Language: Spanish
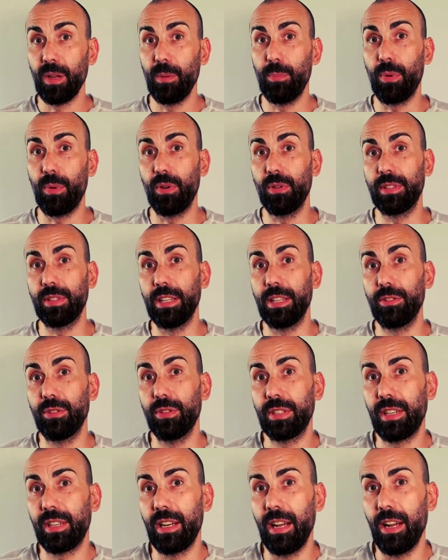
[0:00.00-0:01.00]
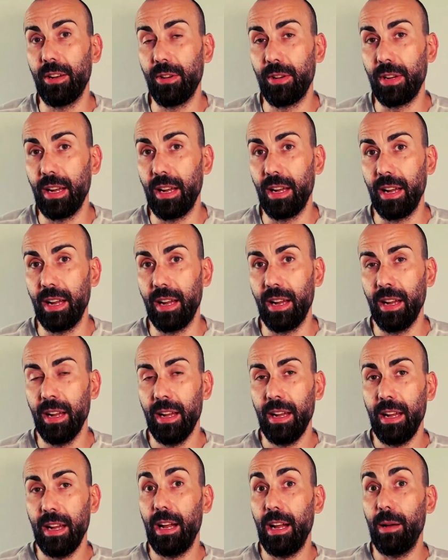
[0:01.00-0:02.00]
por lo tanto es claro que
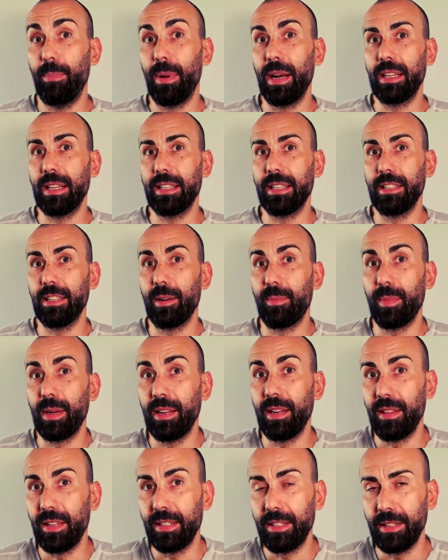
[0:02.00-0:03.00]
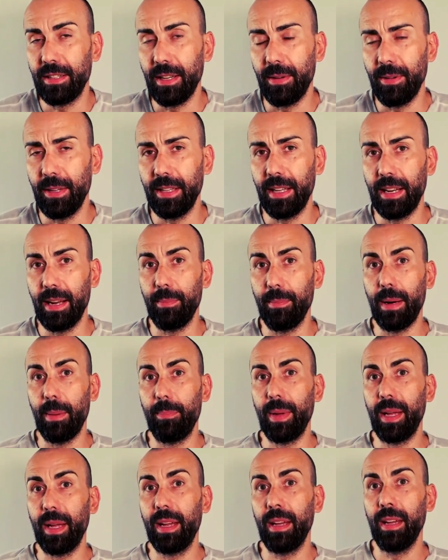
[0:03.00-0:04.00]
el Paris Saint Germain necesita vender a
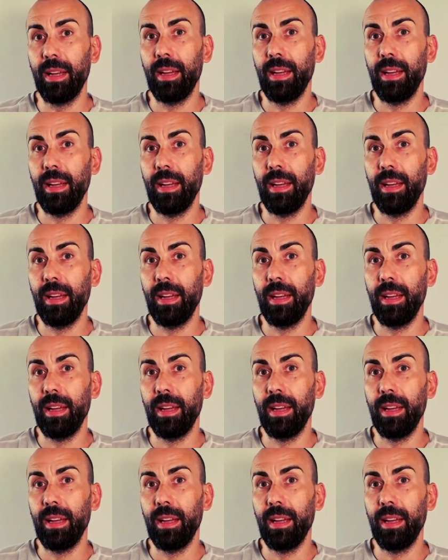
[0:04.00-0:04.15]
Mbappé